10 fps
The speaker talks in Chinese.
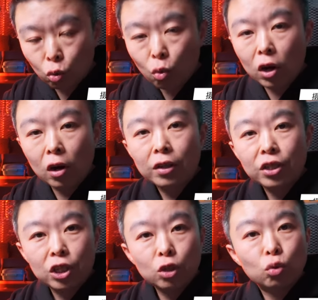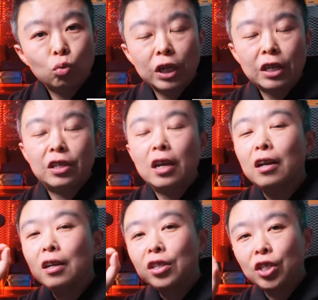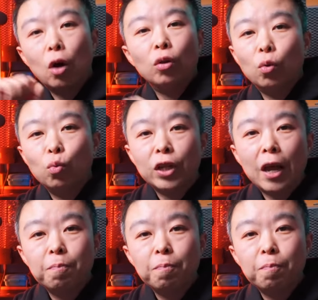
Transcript: 如何清除这些小的污点。